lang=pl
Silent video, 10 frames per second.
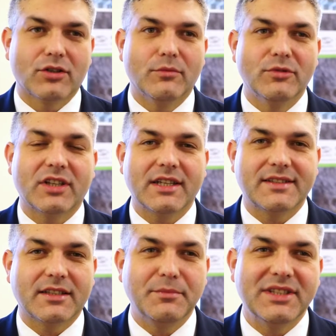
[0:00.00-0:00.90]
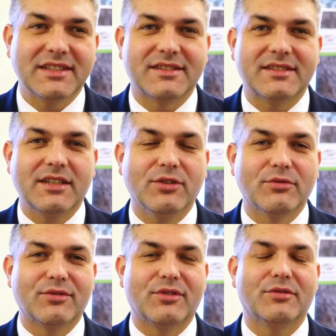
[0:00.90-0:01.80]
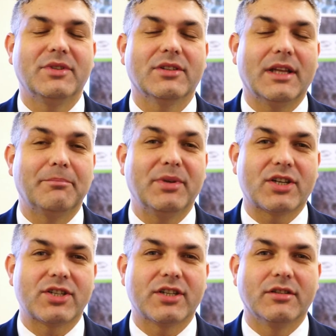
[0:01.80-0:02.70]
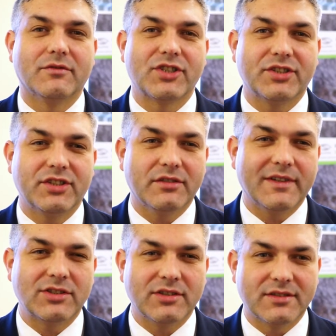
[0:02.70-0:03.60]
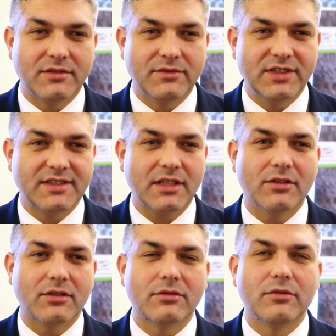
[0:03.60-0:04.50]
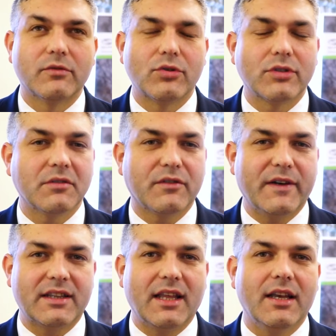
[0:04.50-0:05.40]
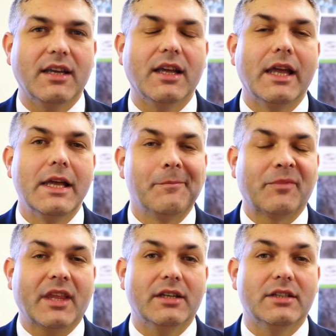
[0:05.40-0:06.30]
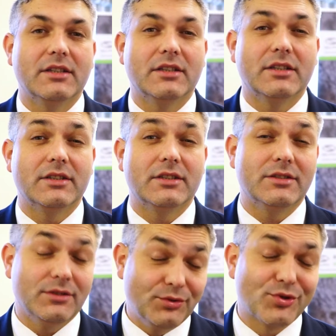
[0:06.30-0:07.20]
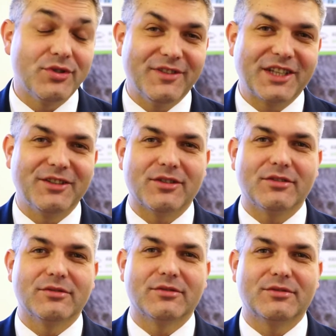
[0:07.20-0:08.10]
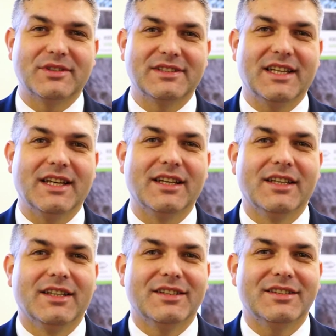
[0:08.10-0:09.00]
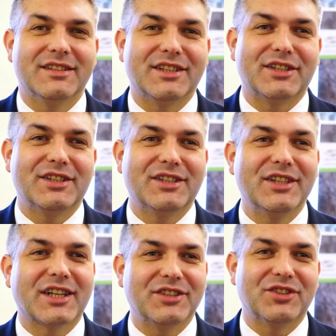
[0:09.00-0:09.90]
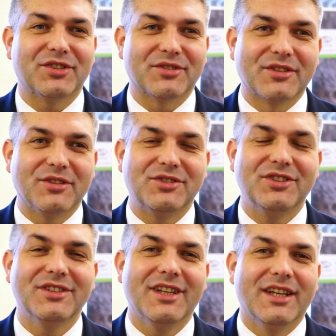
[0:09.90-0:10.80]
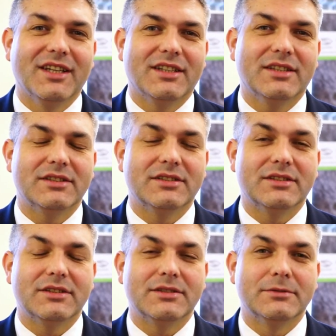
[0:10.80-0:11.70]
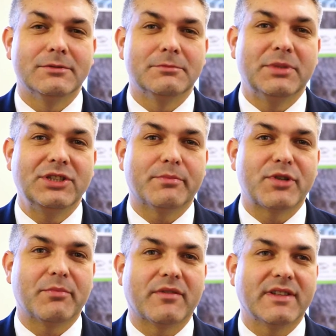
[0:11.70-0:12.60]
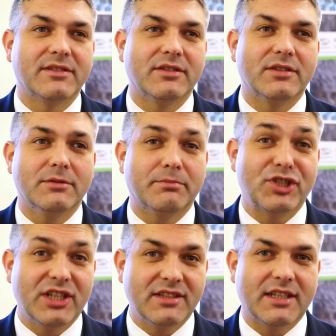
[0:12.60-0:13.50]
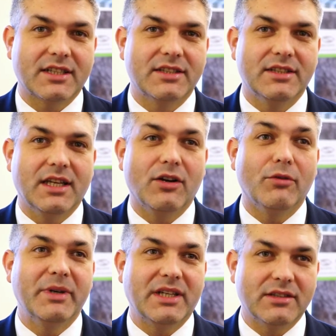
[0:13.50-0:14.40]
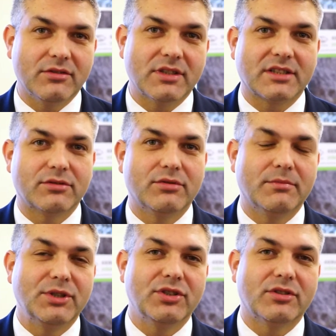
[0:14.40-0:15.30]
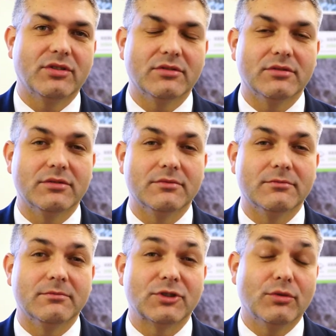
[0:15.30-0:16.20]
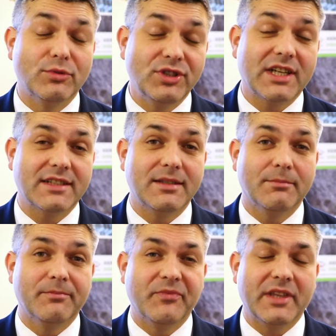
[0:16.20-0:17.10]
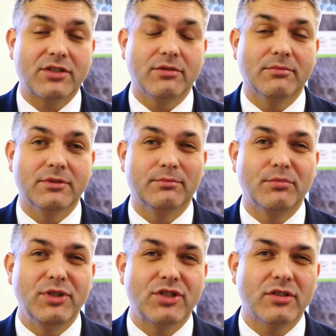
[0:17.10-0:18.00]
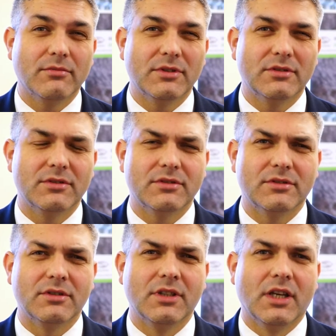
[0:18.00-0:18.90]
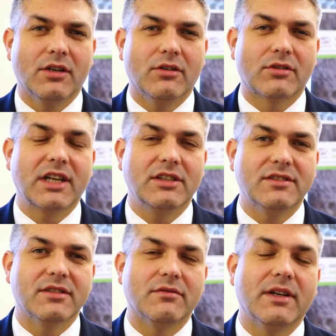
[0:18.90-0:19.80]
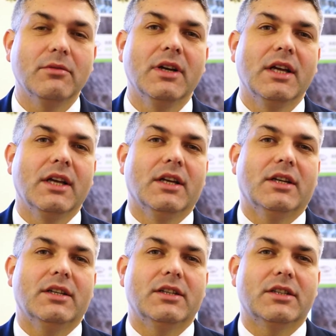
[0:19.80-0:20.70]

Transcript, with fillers: Komunikacja gminna zostanie uruchomiona 1 września 2020 roku, w drugim kwartale e, już nowego roku, który za e, kilkadziesiąt godzin. Y, będzie przeprowadzony przetarg na operatora, który będzie tą komunikację naszą publiczną e, organizował. E,